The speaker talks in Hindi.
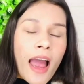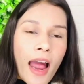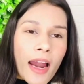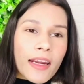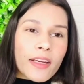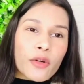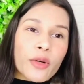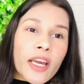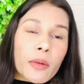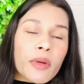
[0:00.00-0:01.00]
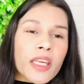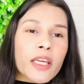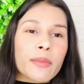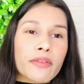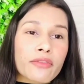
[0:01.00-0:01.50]
and today i am making
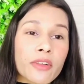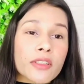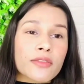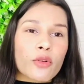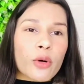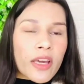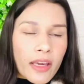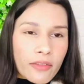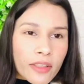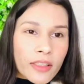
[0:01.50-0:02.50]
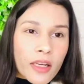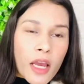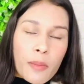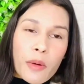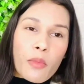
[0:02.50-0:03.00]
my first vlog ever
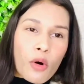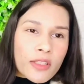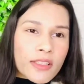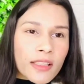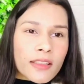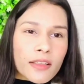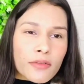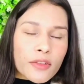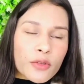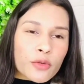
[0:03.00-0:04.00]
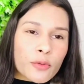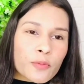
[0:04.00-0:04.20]
मैं बहुत ज़्यादा नर्वस हूँ